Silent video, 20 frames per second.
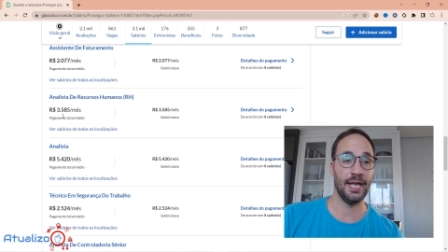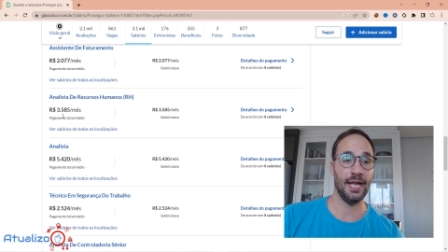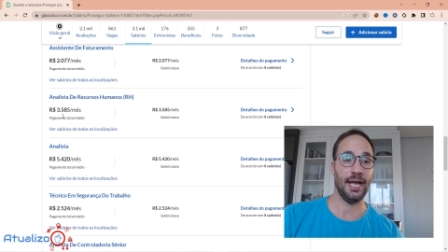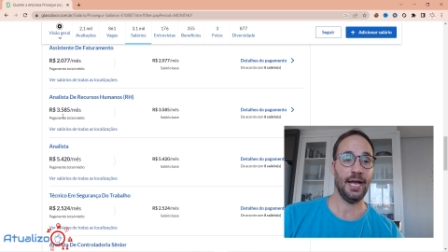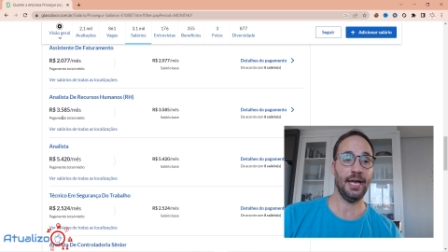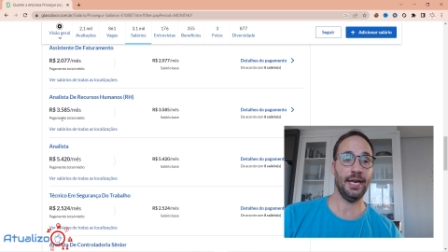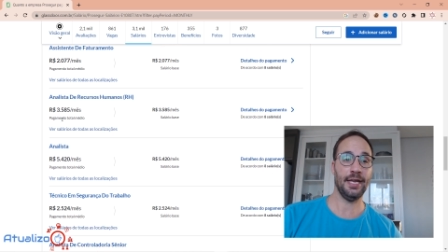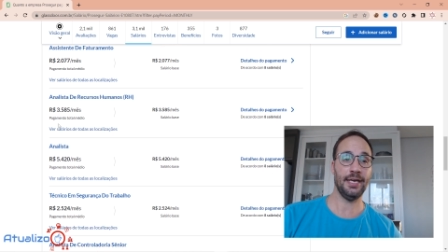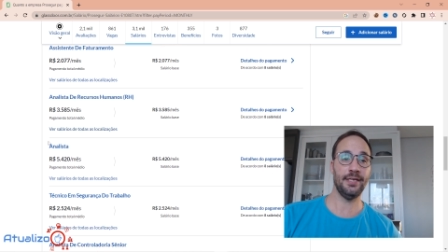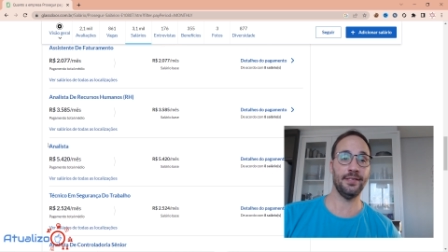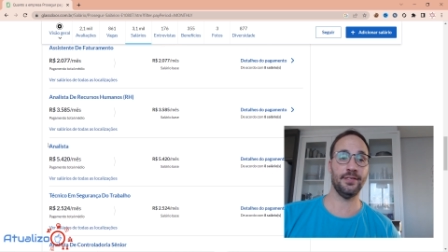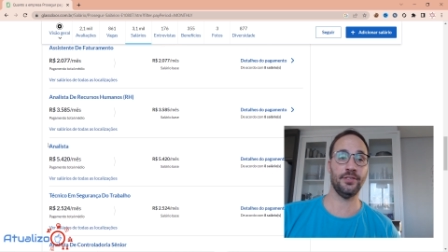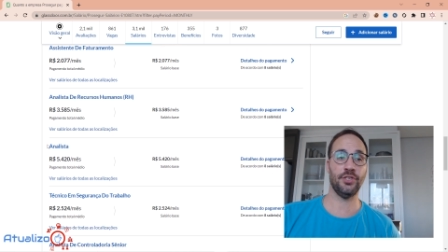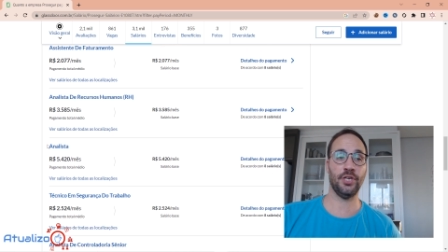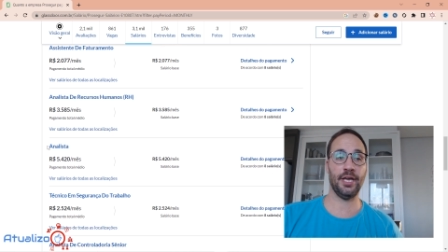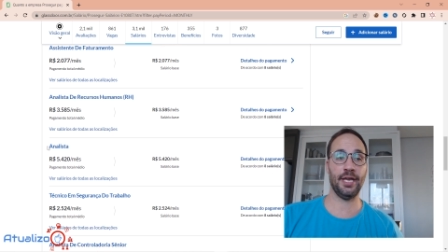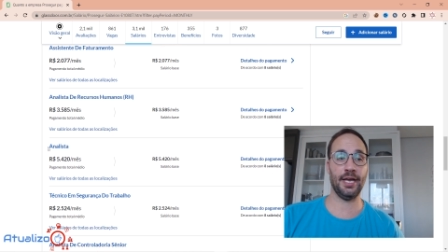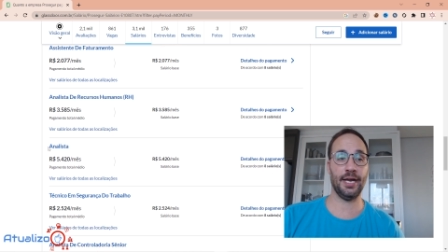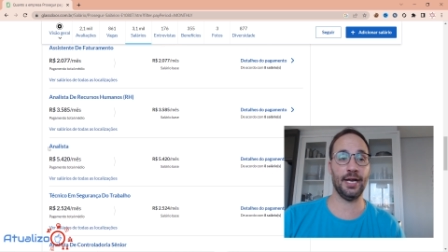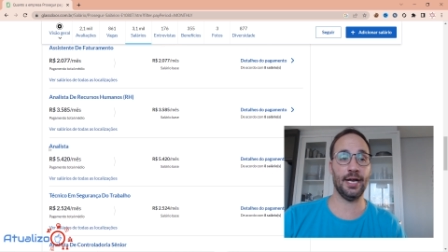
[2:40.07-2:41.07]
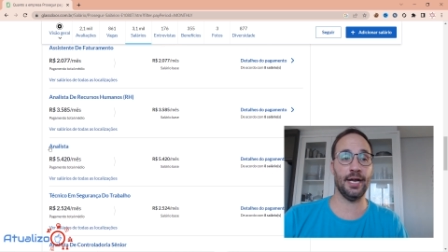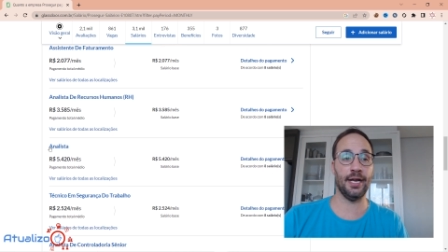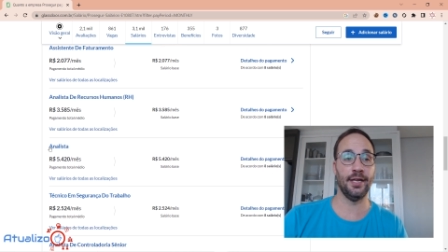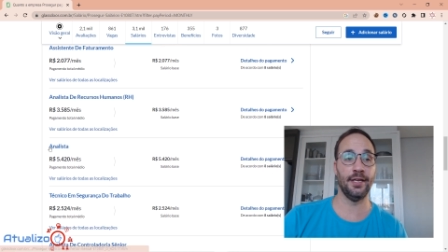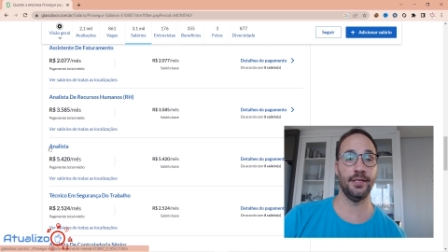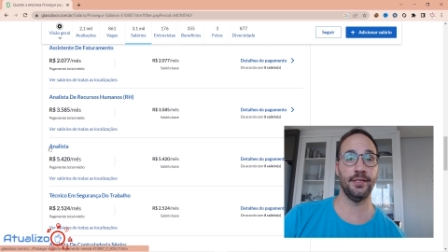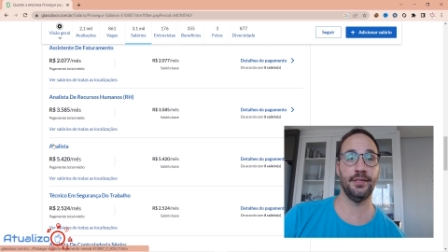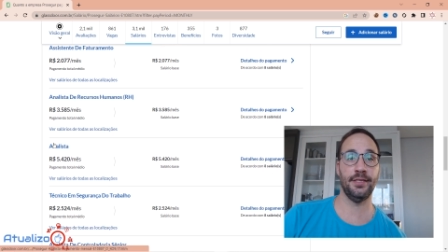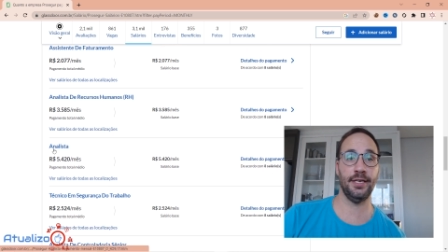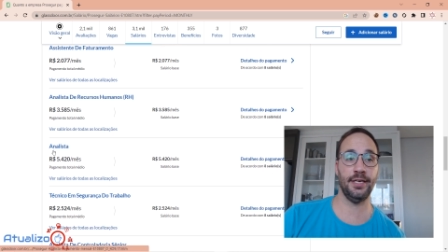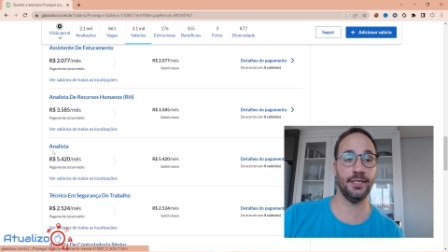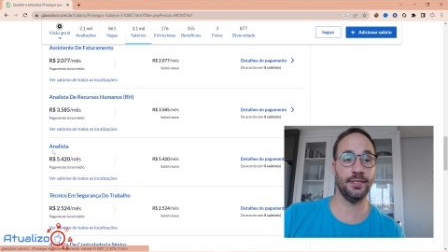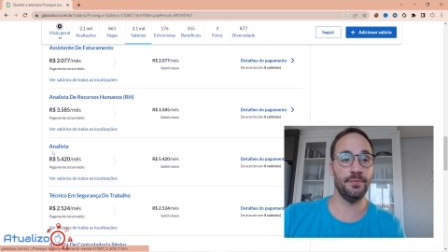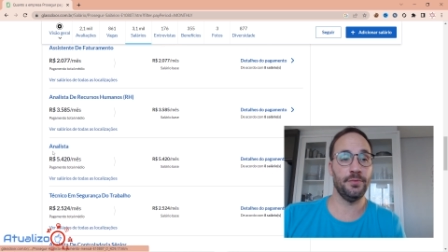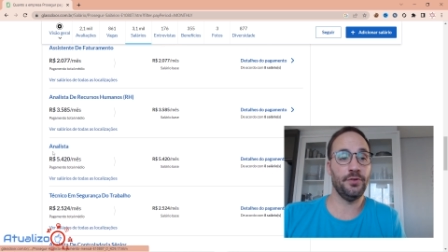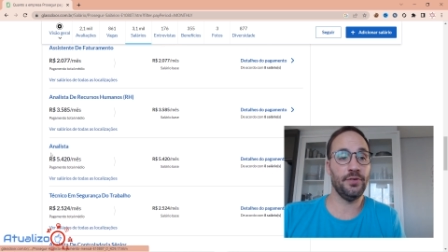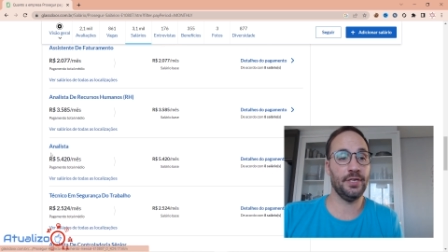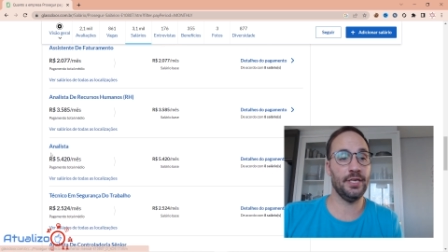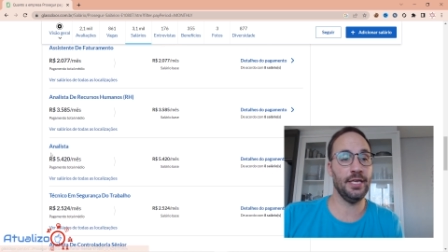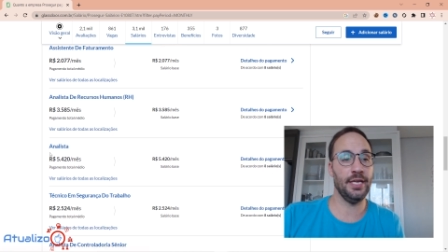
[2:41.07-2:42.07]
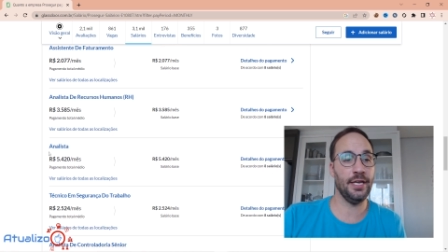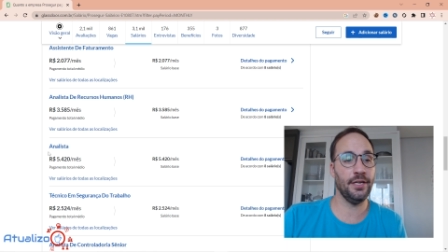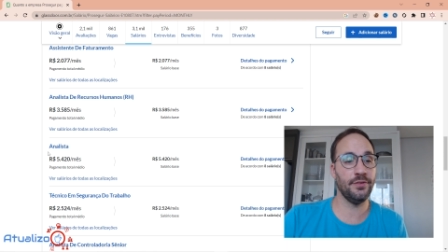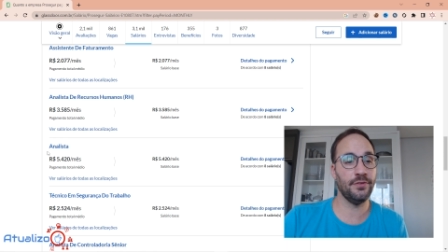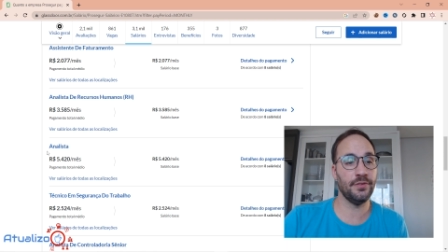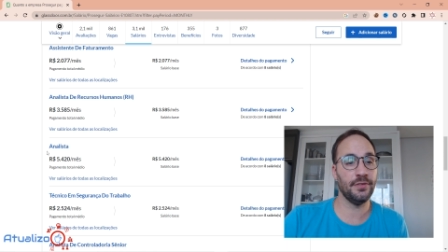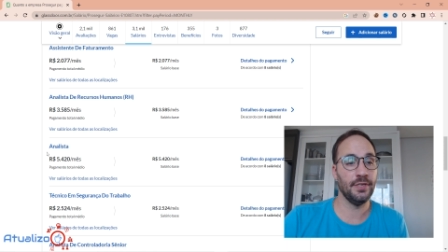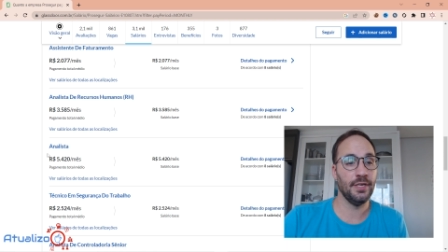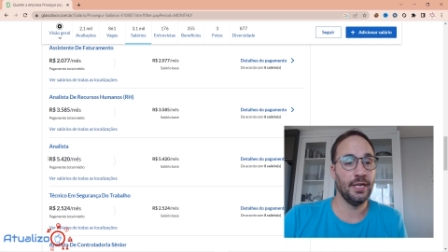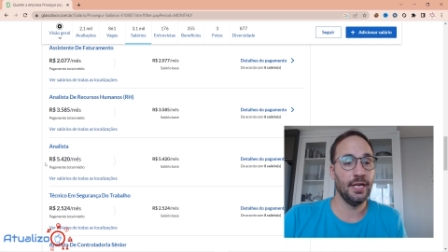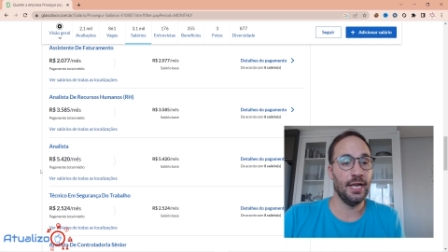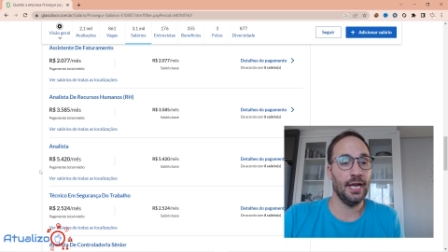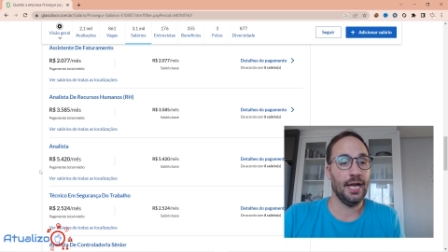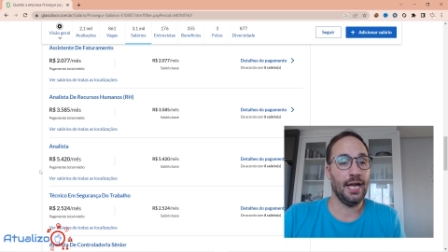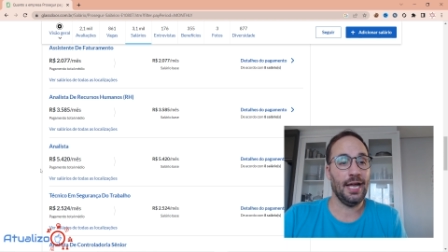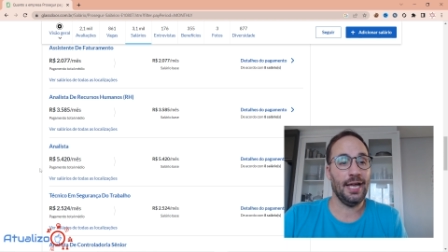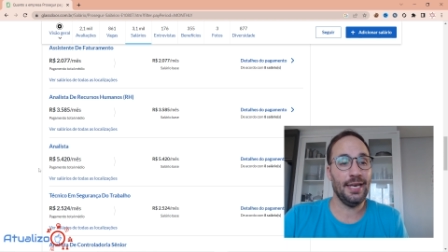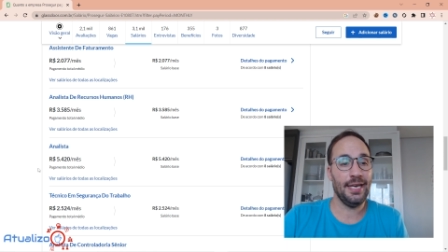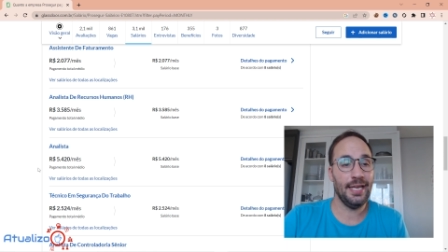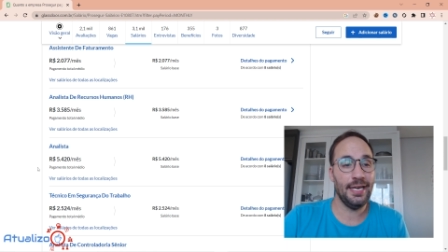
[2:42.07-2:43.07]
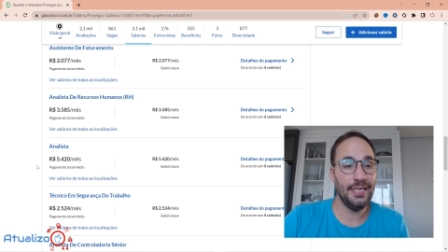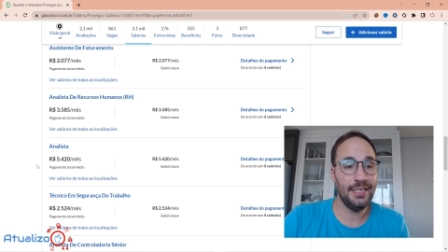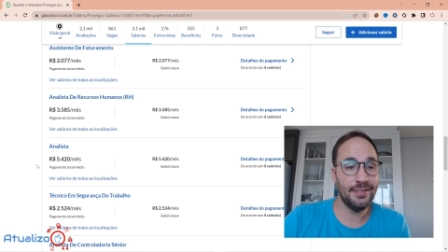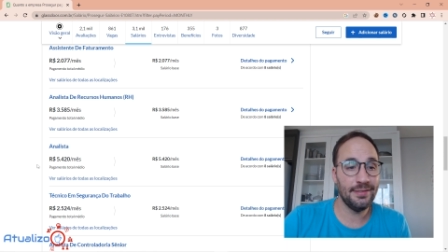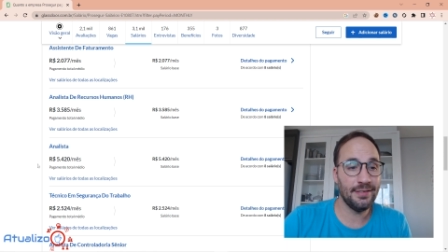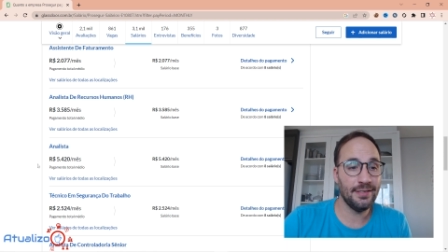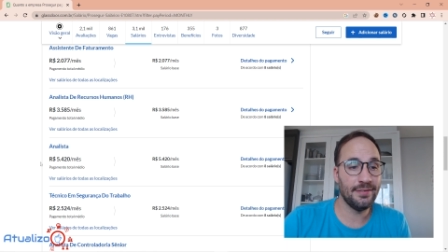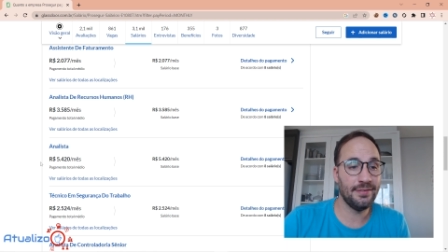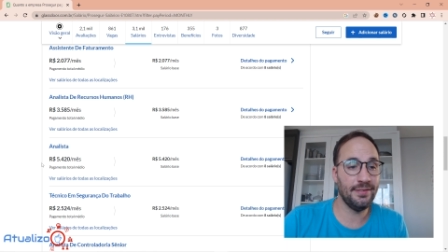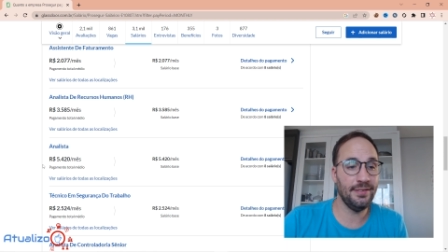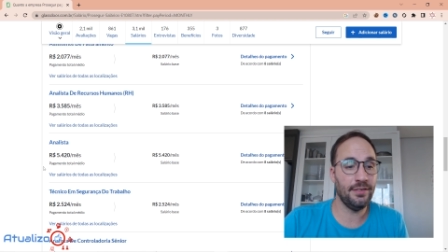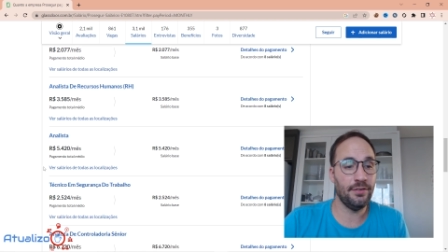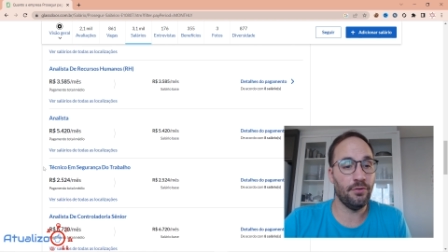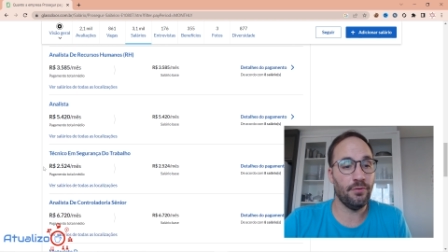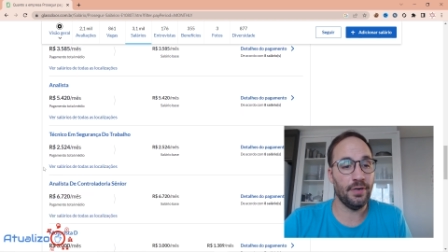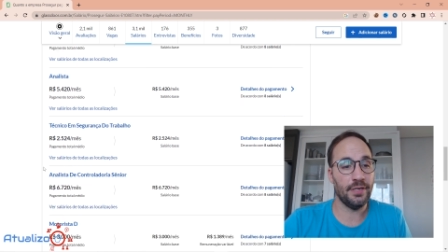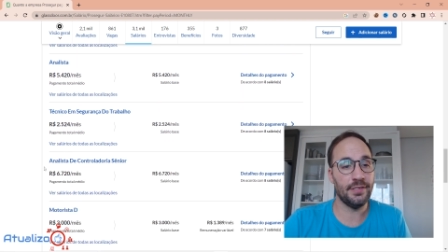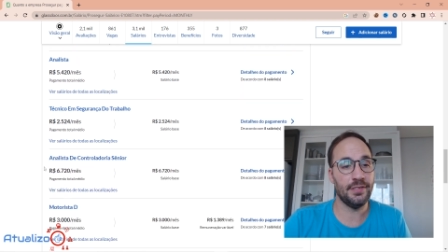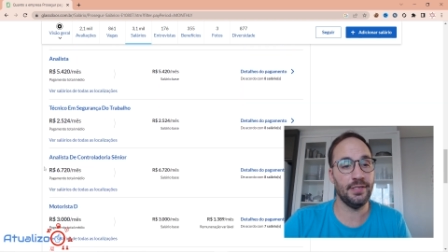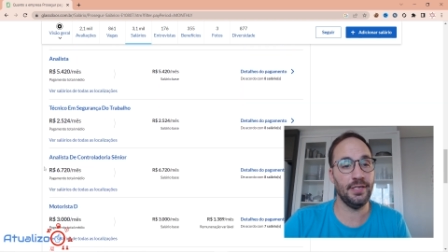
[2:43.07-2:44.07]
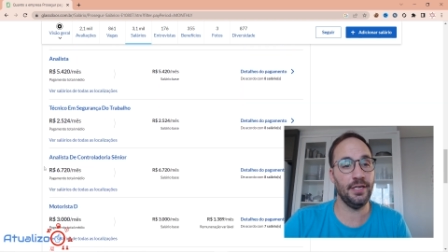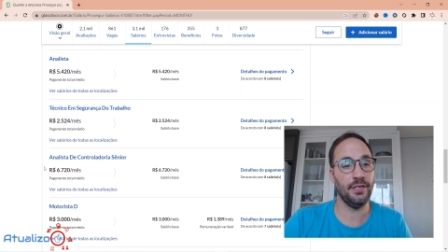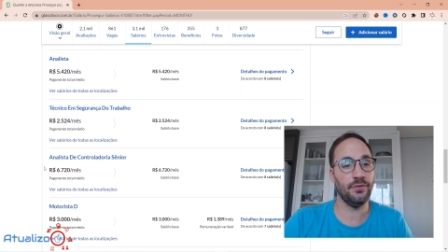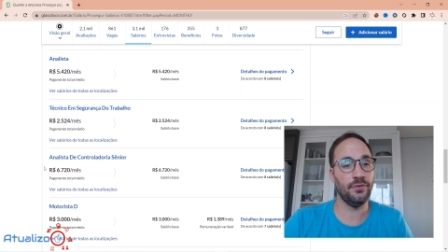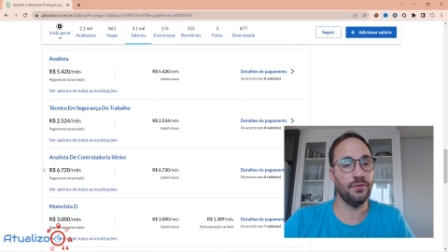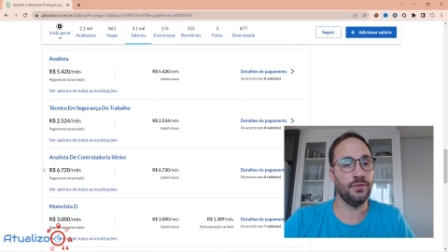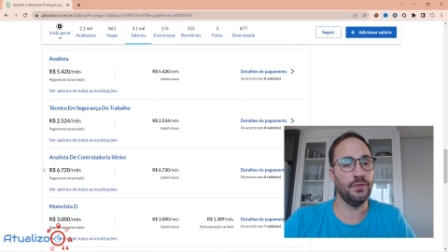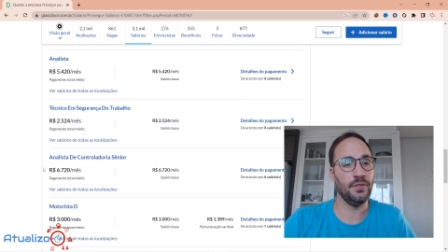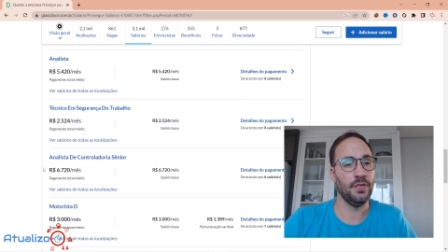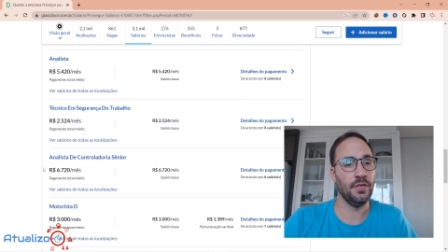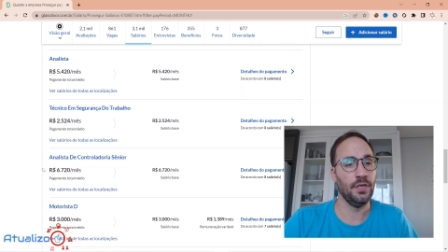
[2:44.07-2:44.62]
analista de RH 3.500, analista 5.400,